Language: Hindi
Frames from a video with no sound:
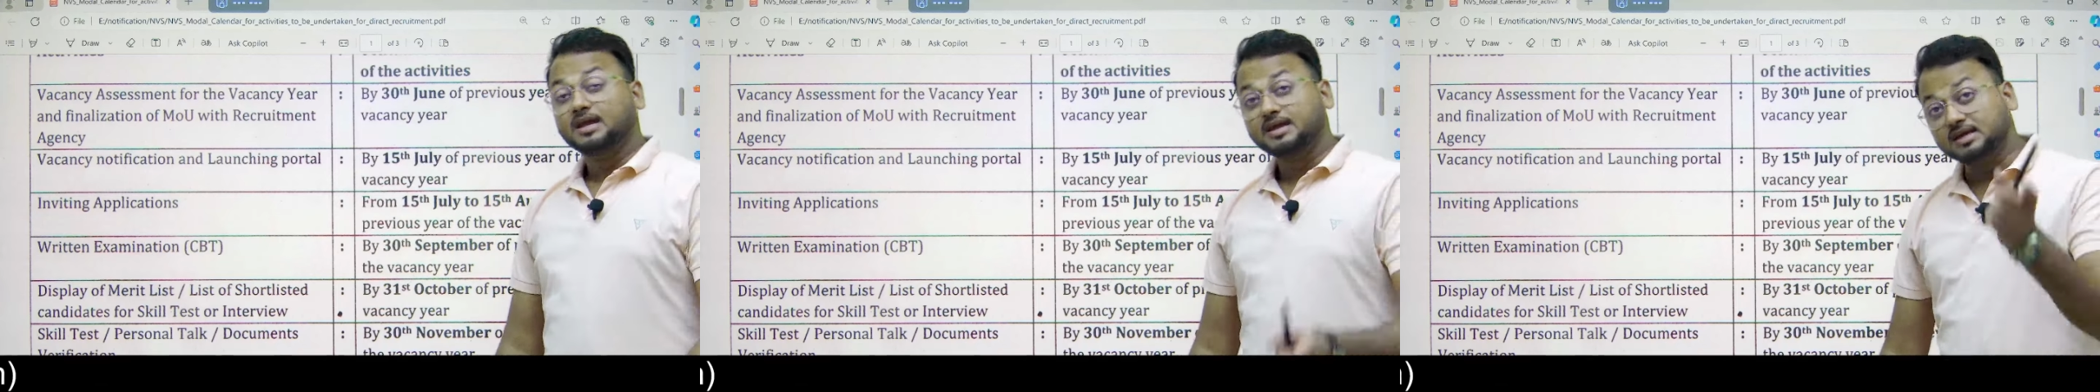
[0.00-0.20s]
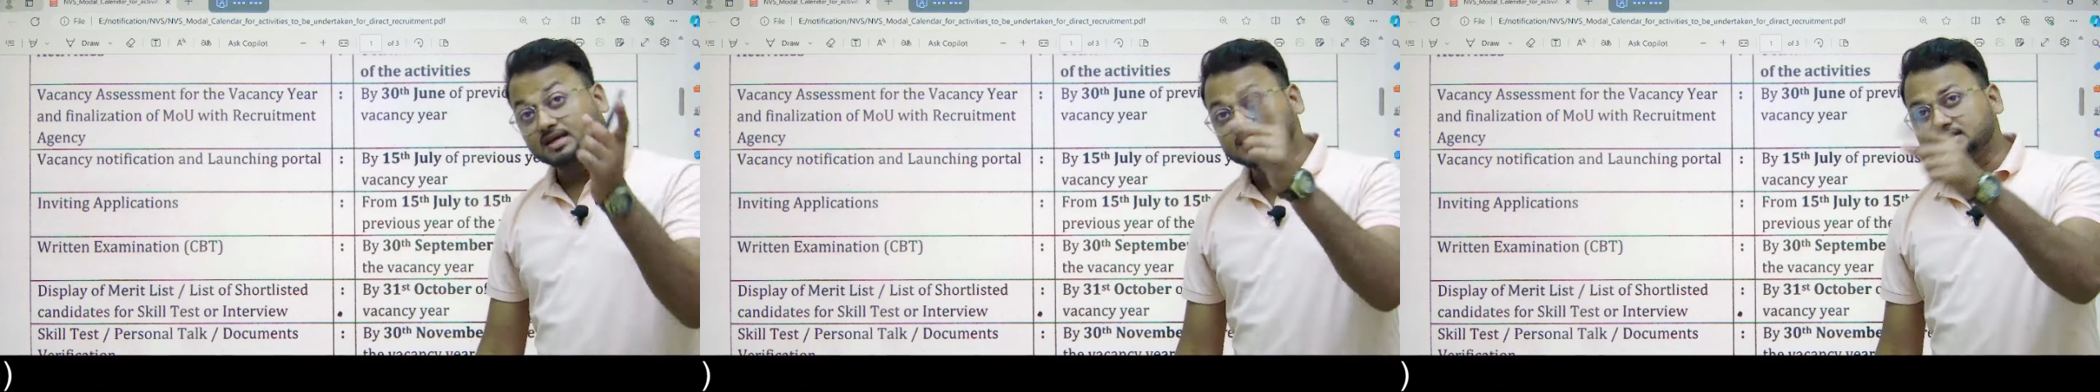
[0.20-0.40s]

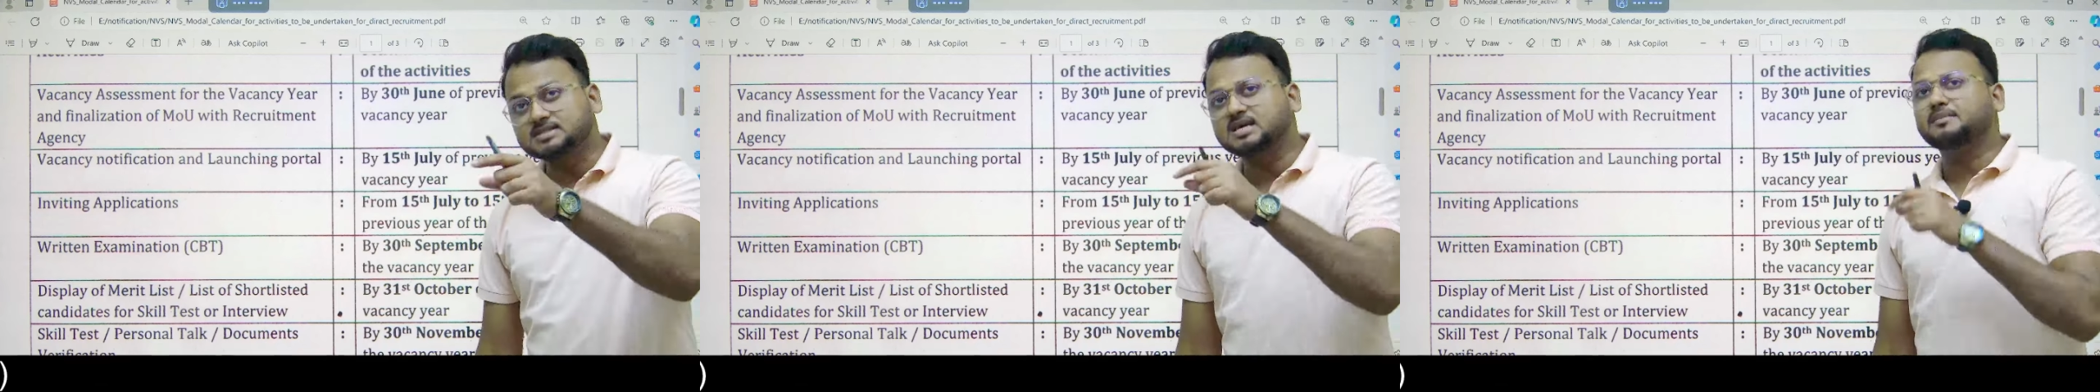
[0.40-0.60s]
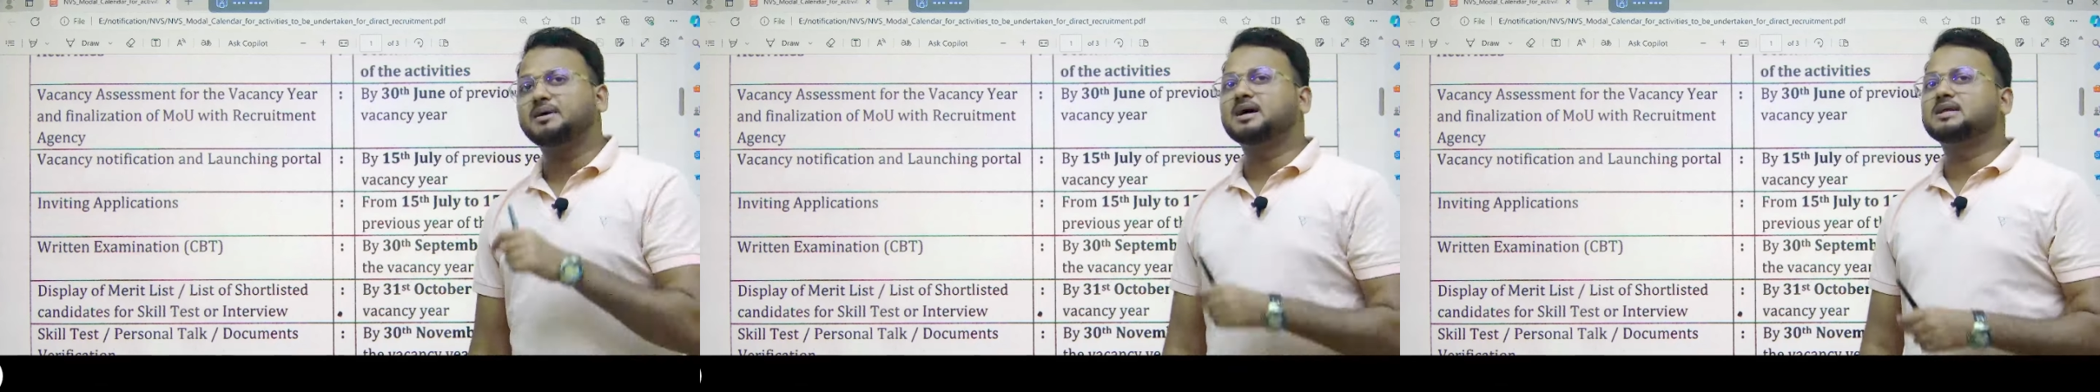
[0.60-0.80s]

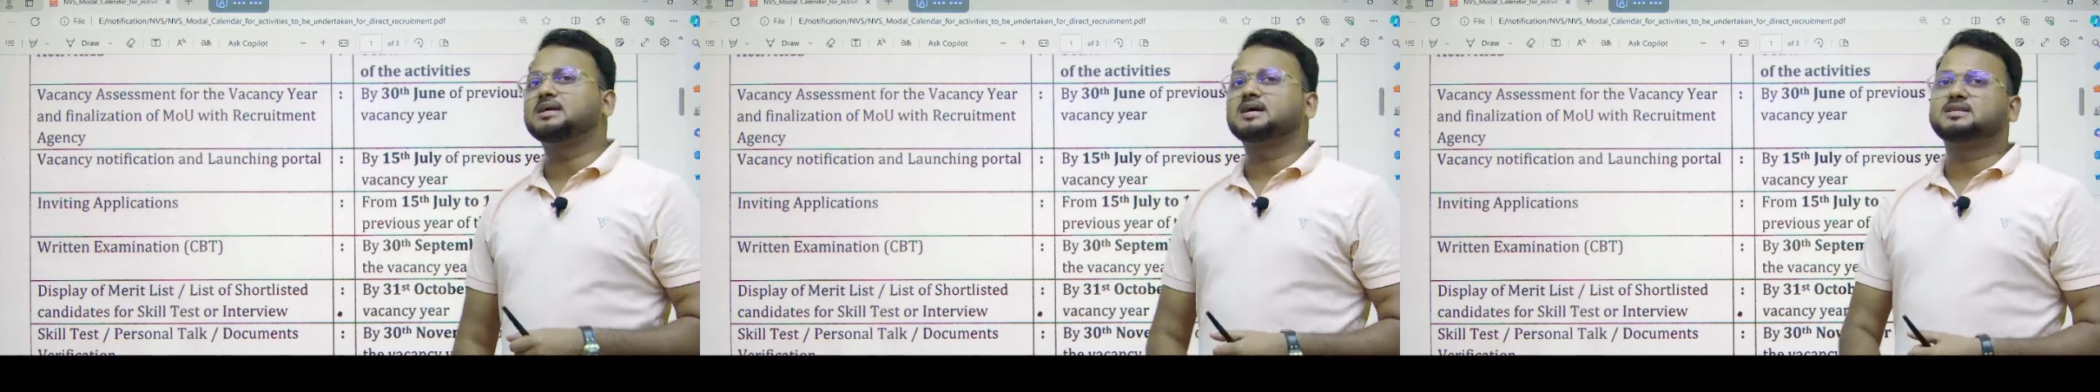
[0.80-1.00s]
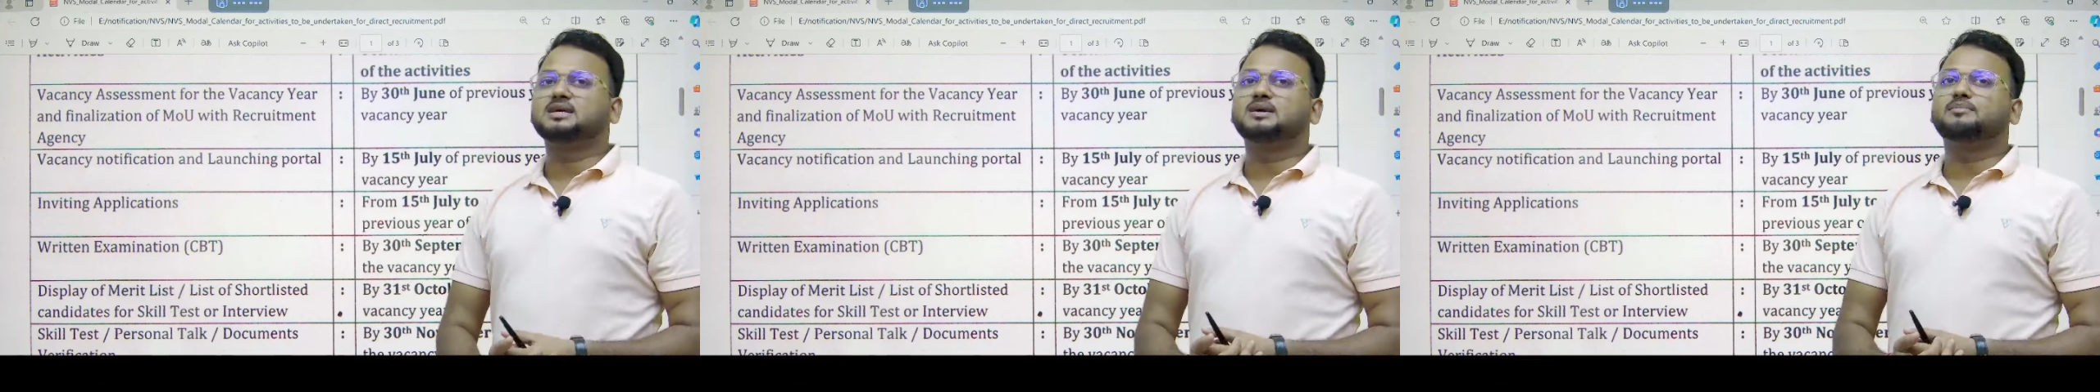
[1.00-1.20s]
इसके बाद
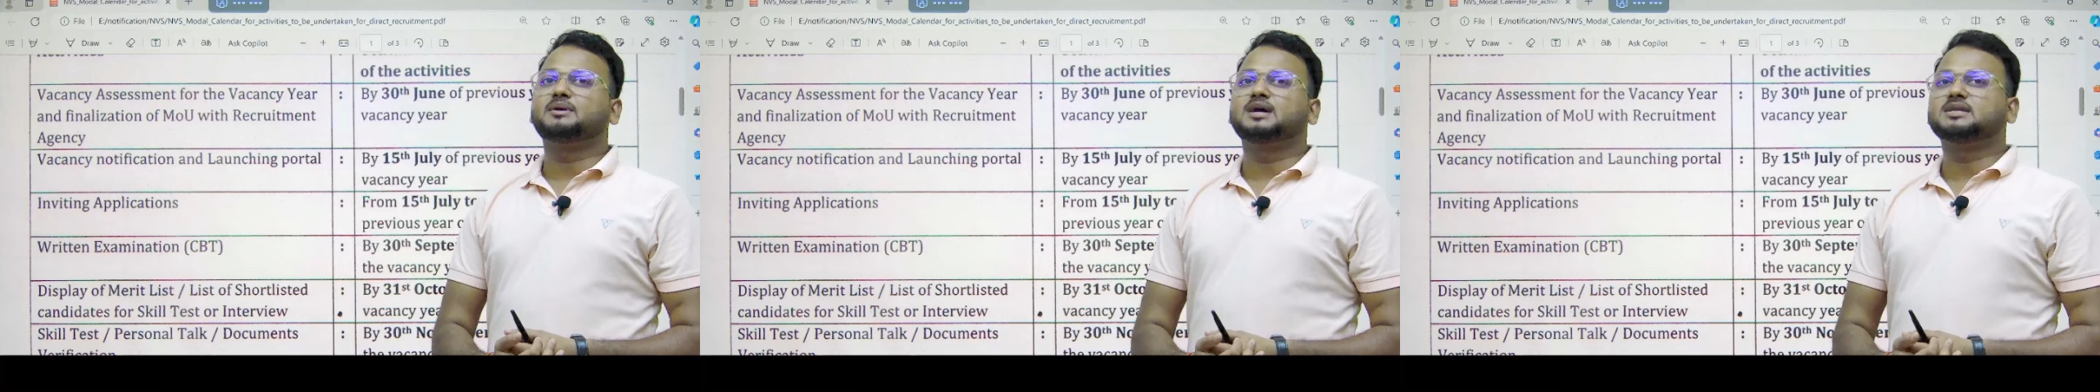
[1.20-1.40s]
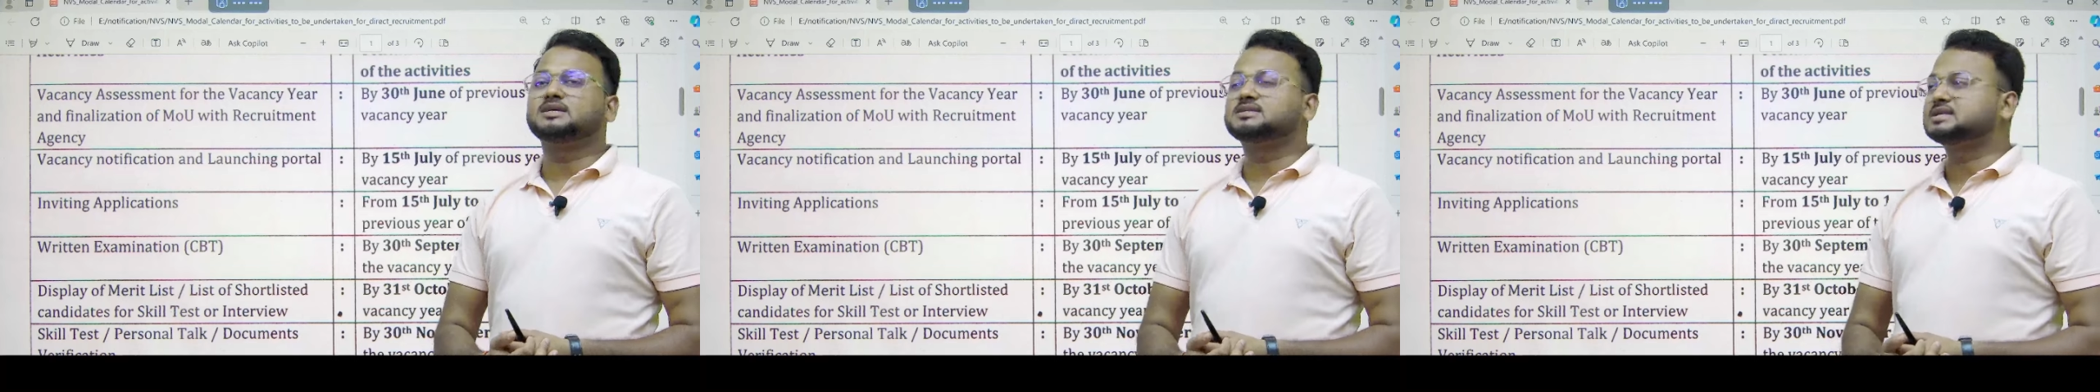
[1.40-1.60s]
आती है
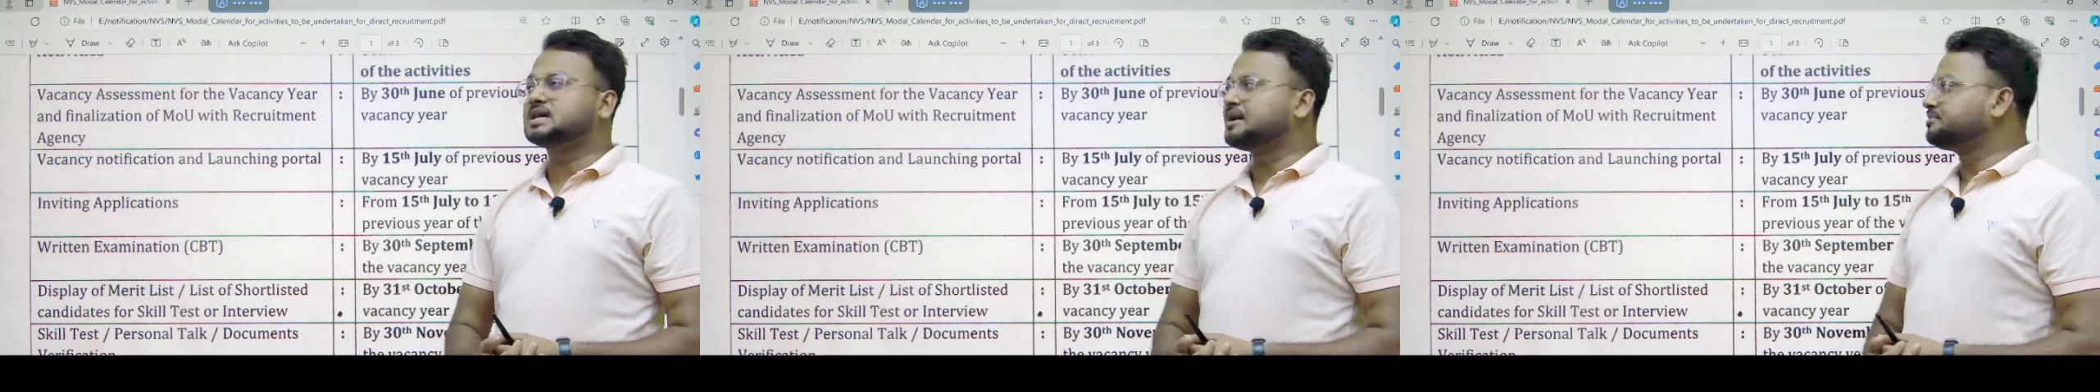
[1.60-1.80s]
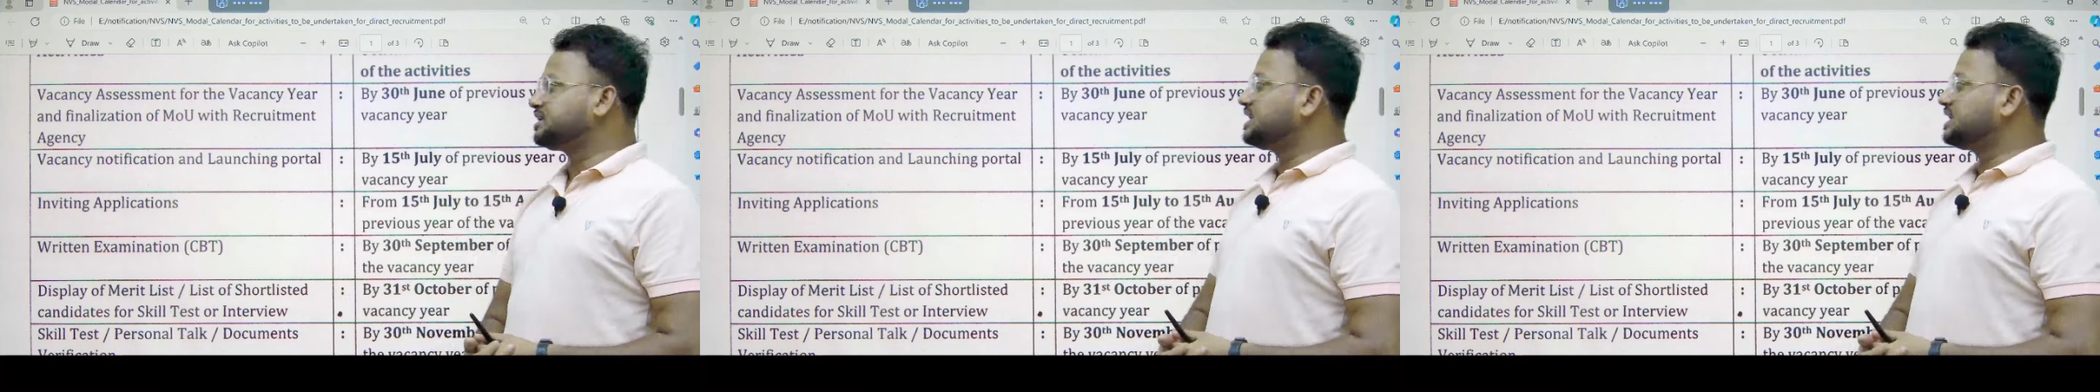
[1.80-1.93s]
बात एग्जाम